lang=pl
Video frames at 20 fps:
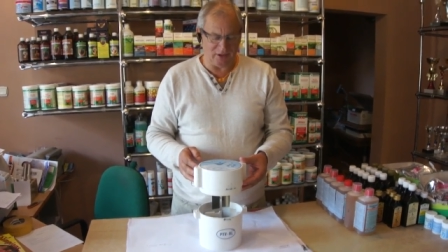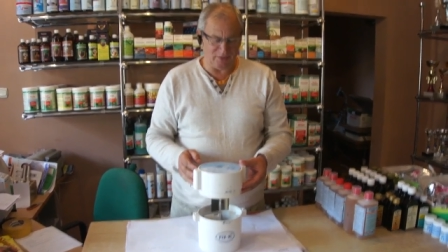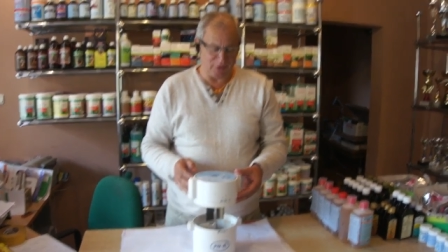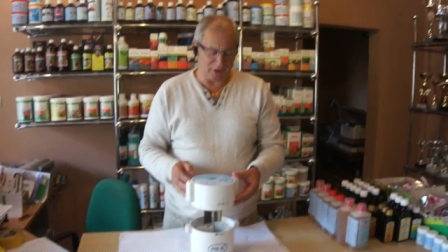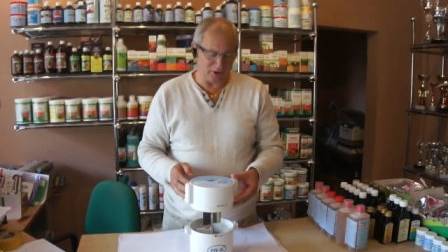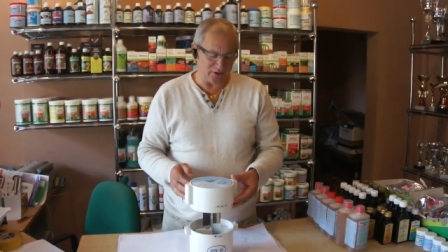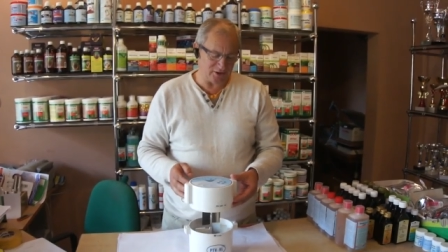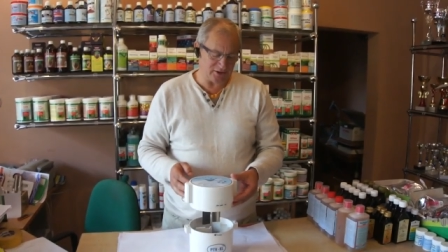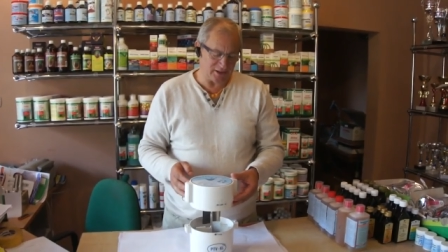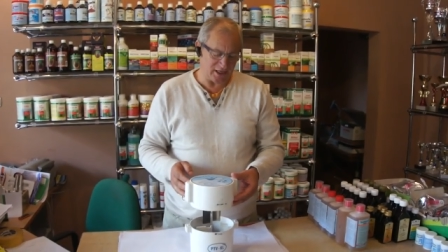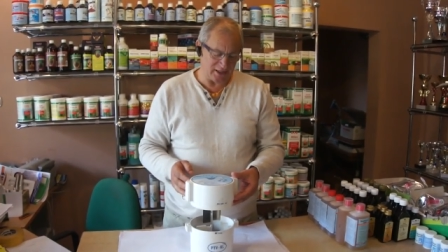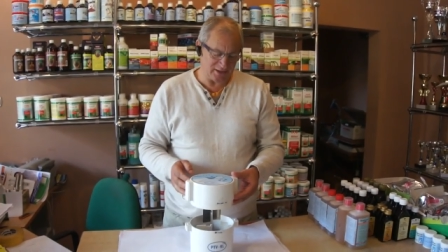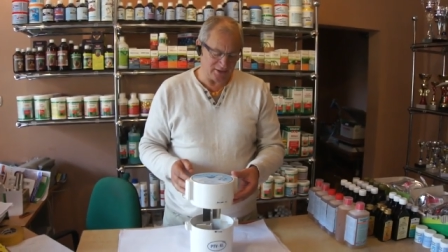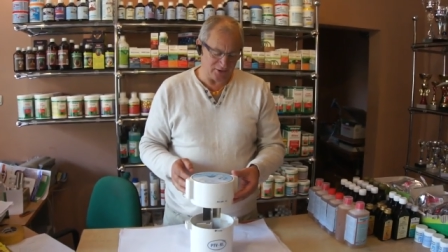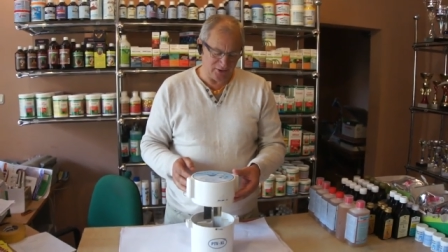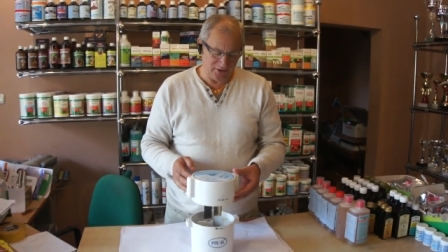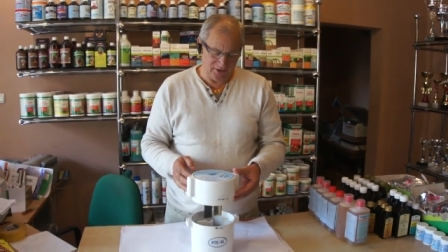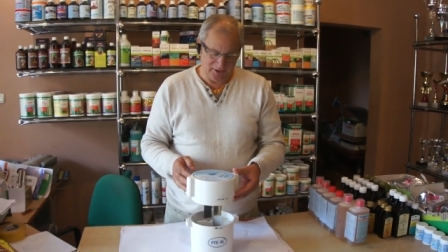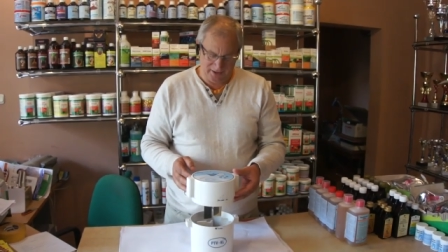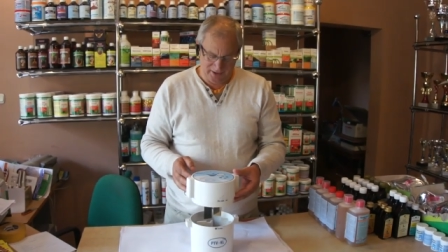chyba rok
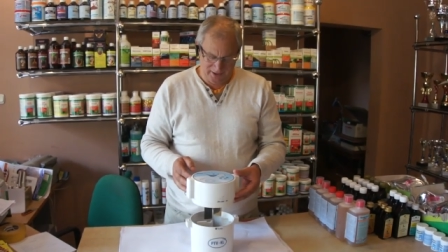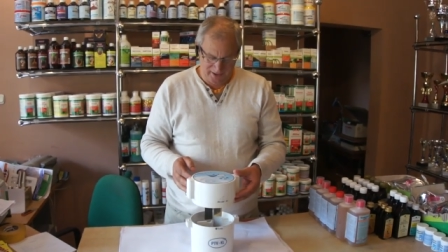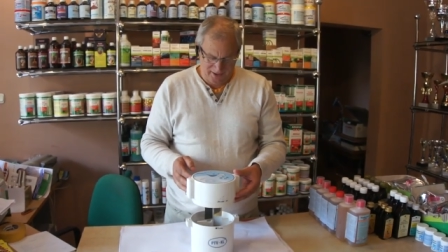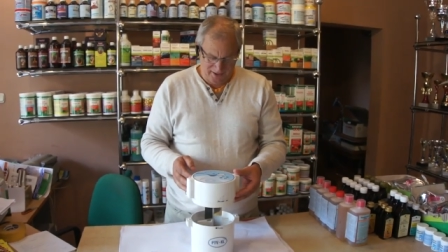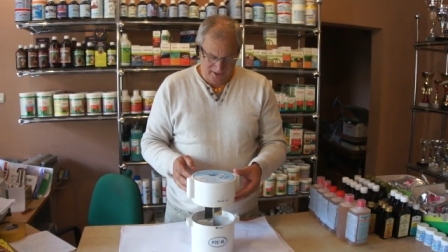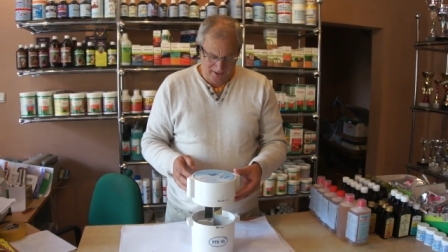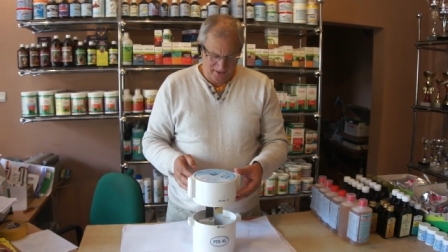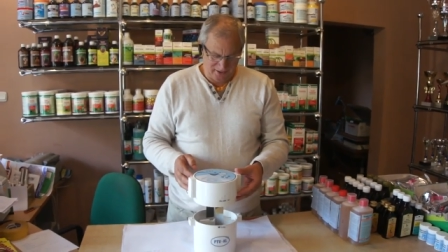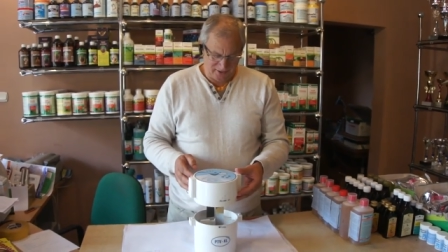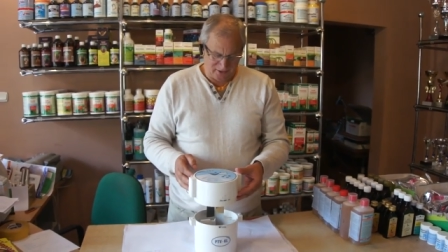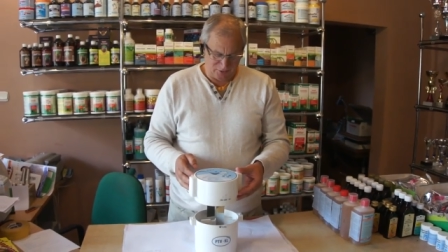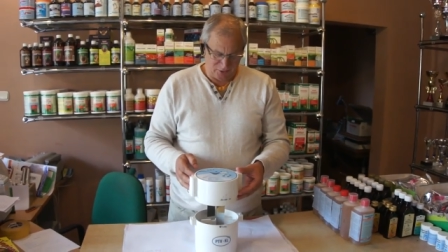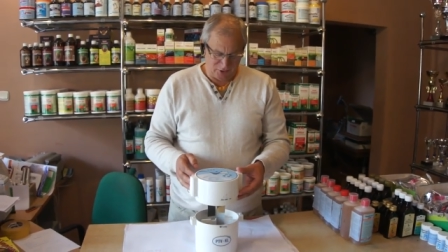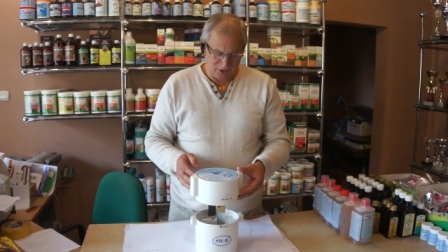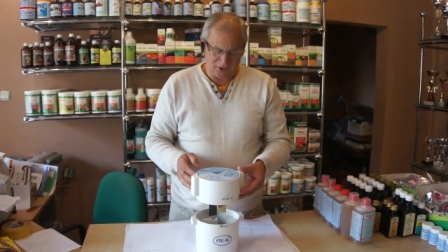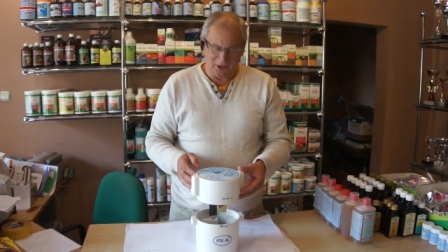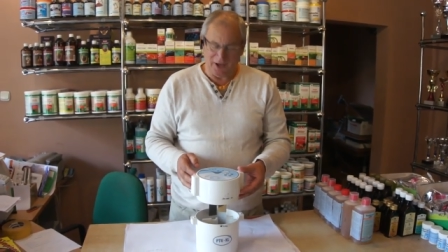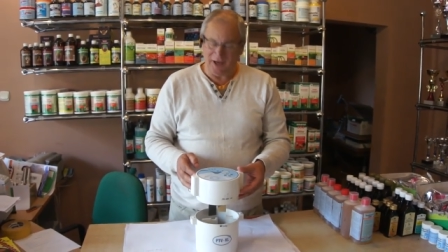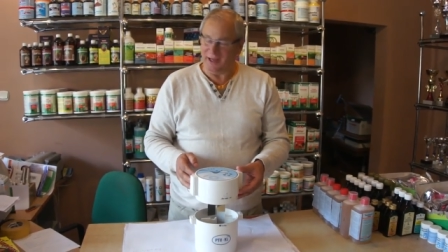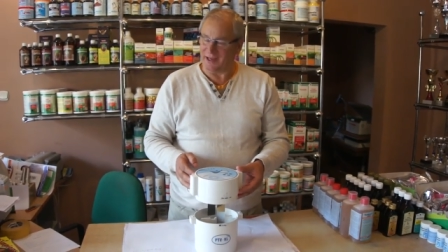czasu. To mój
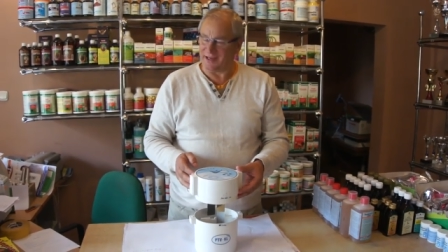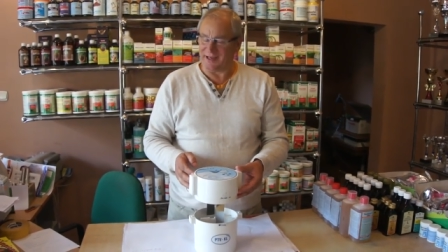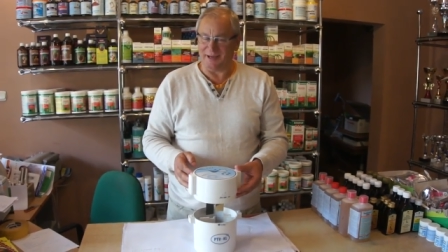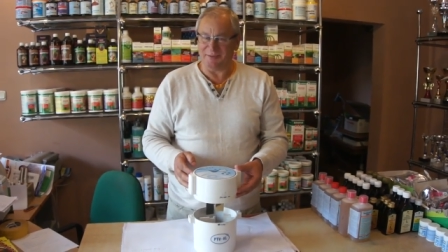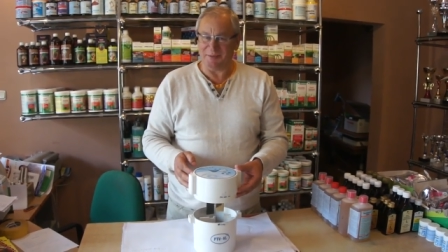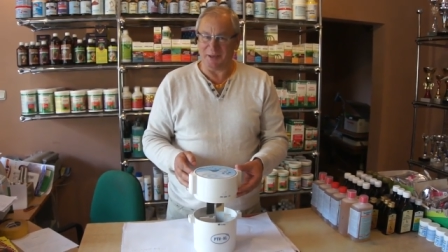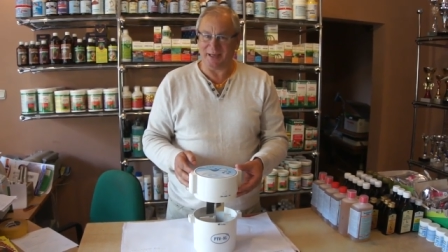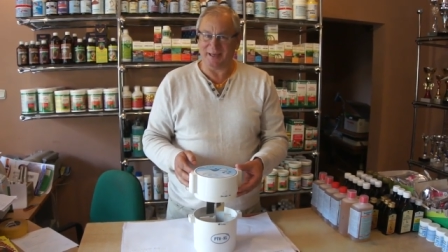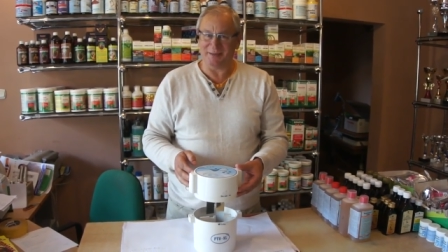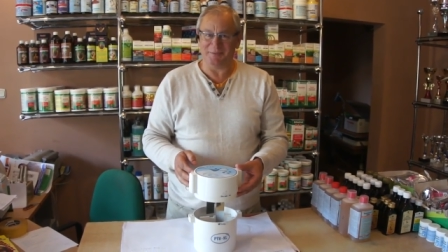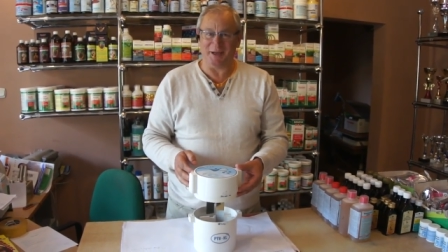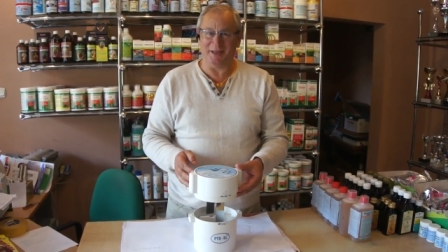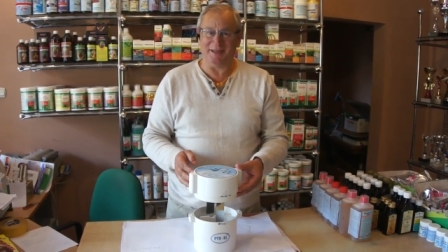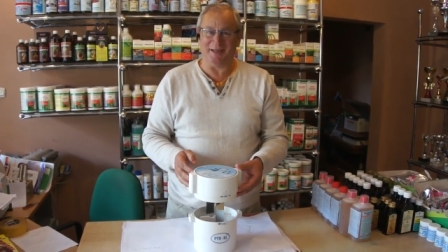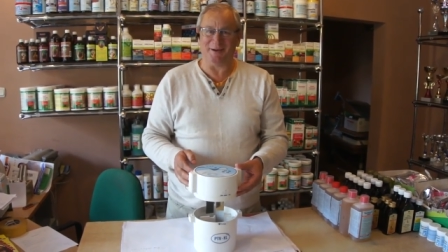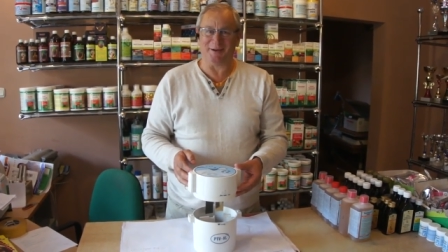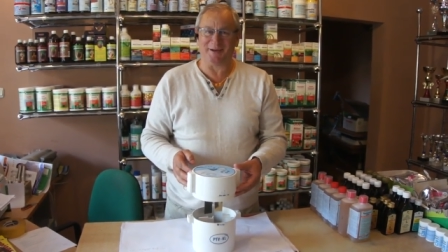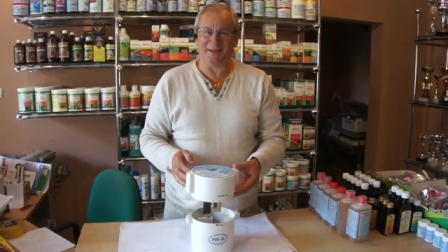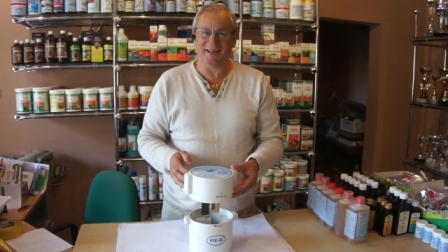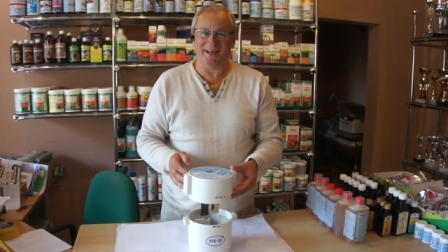kolega ma
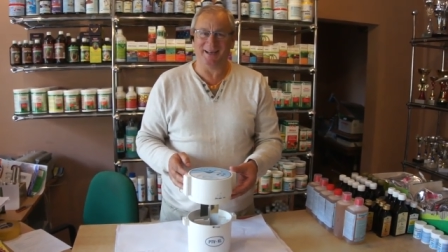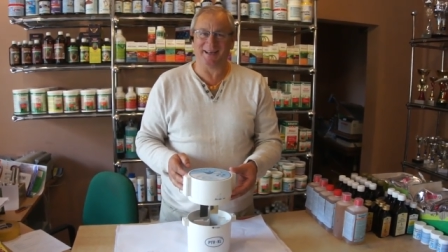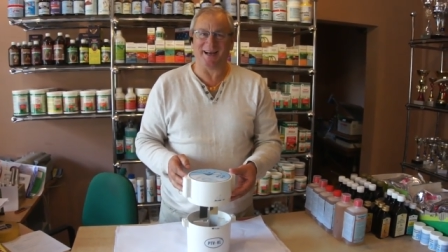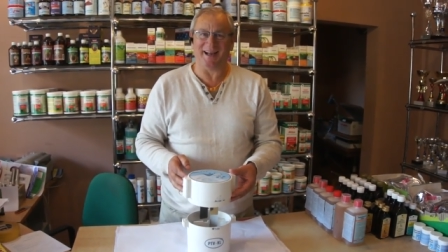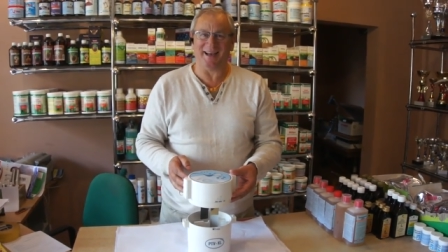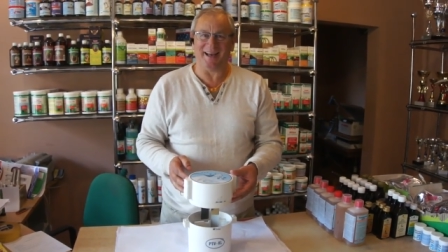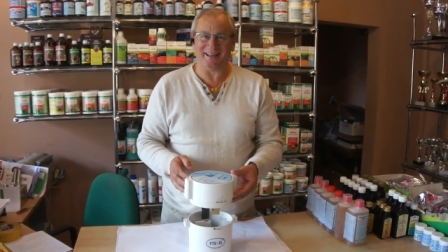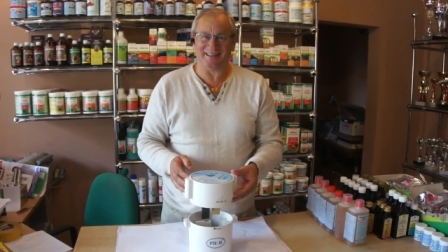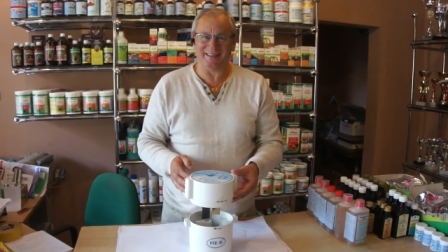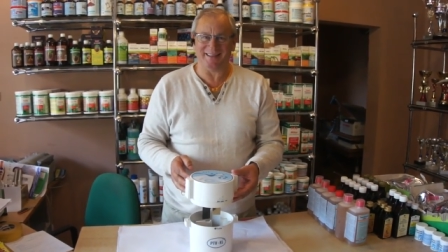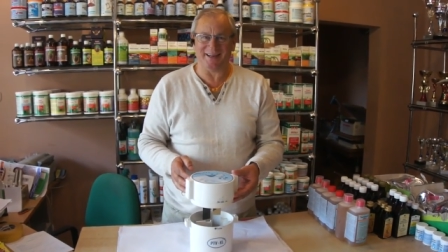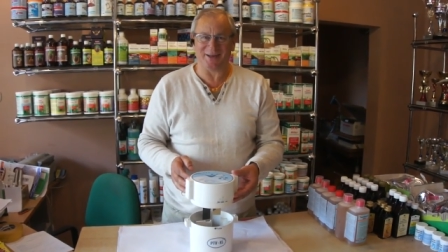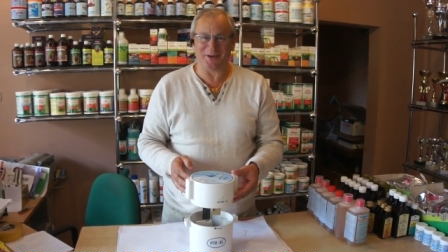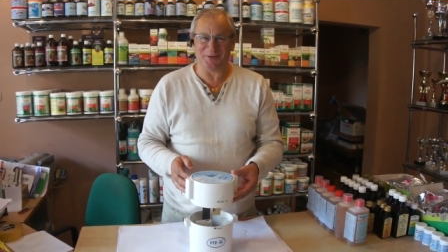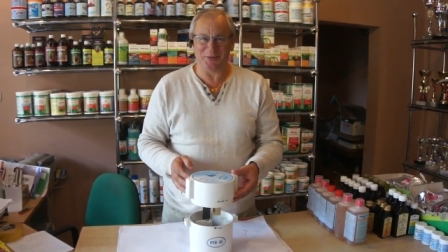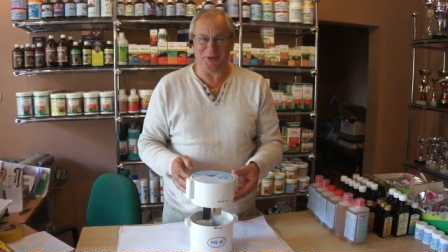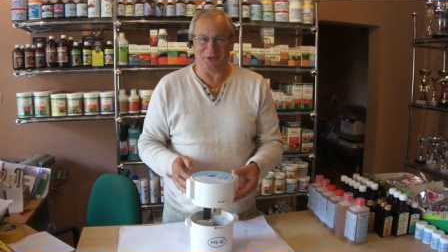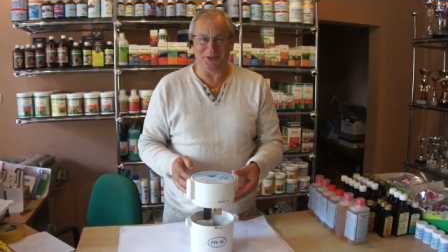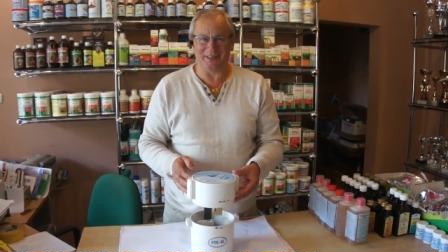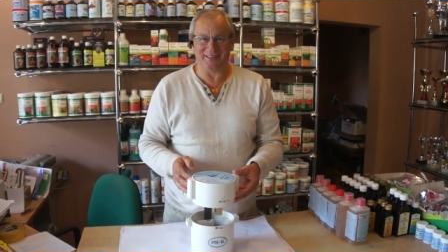chyba kilka lat
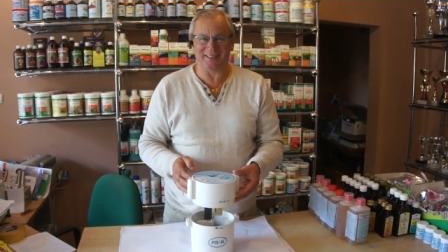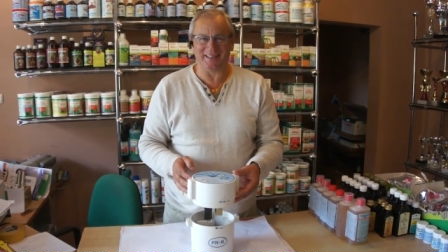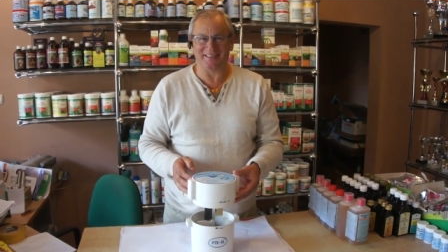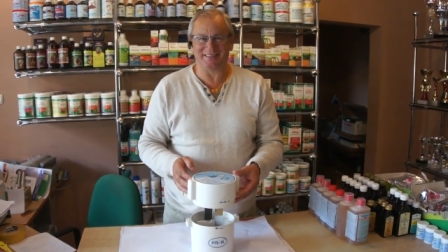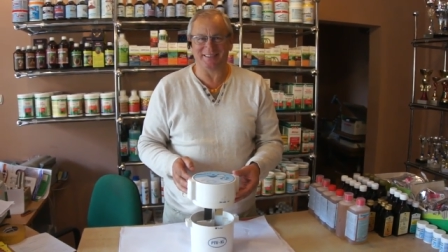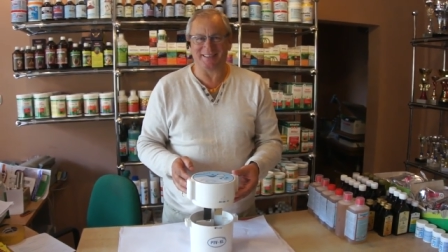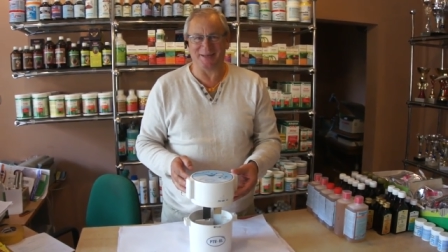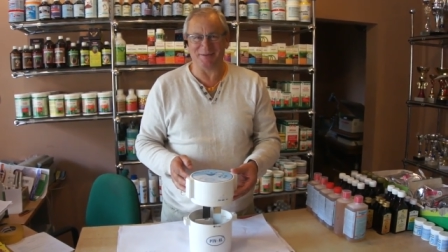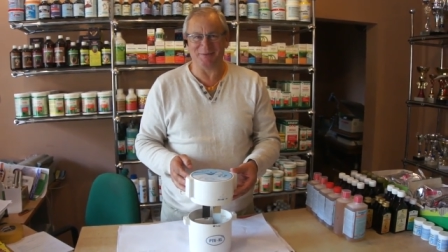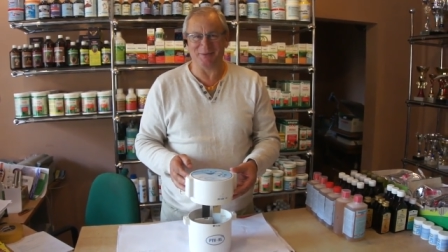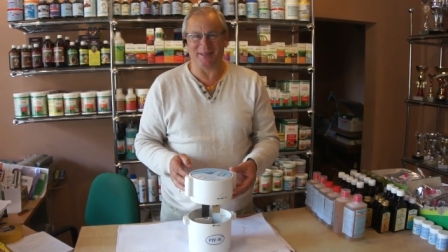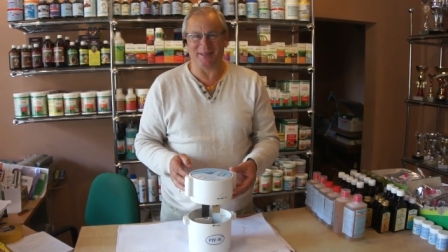narobione. Tych Aha,